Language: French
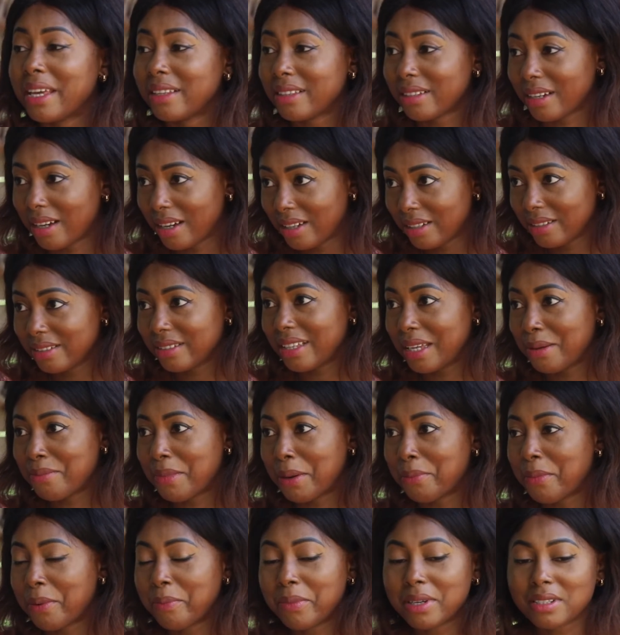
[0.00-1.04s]
Bertrand et
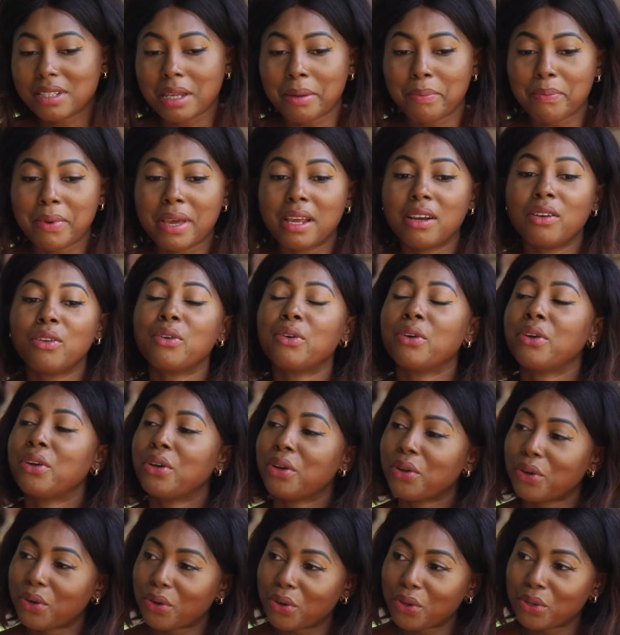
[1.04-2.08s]
ma maman s'appelle
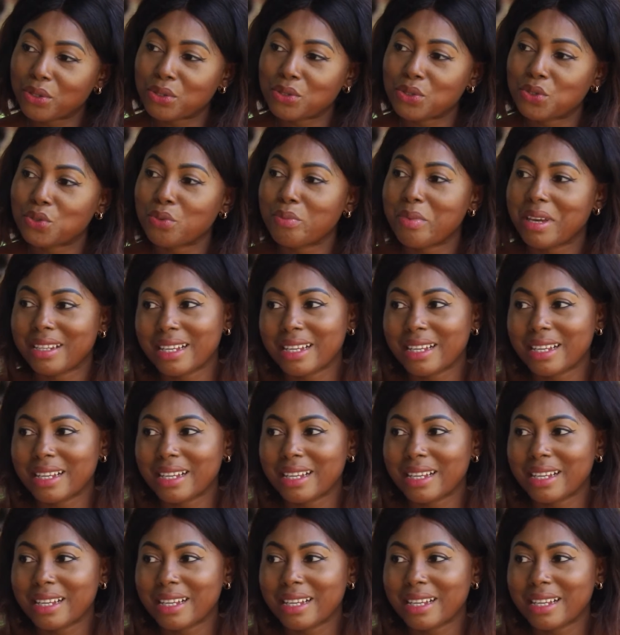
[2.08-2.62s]
Conchou